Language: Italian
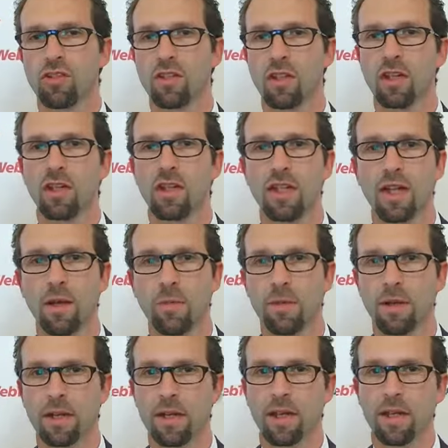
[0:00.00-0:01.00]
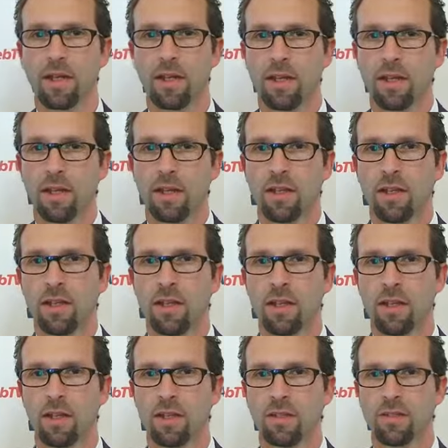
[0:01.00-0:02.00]
di serenità, perché
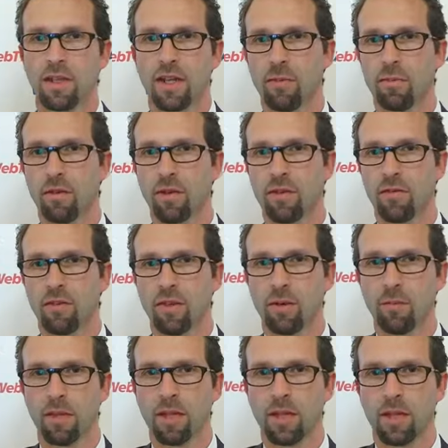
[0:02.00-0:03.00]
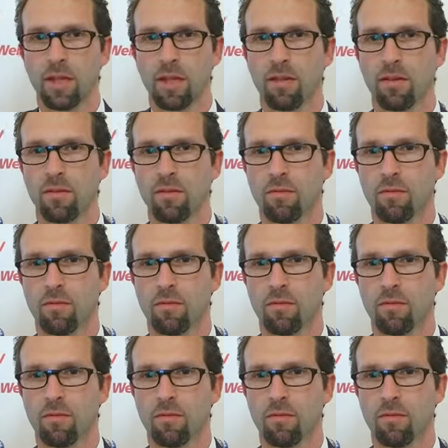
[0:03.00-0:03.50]
eh, sarebbe veramente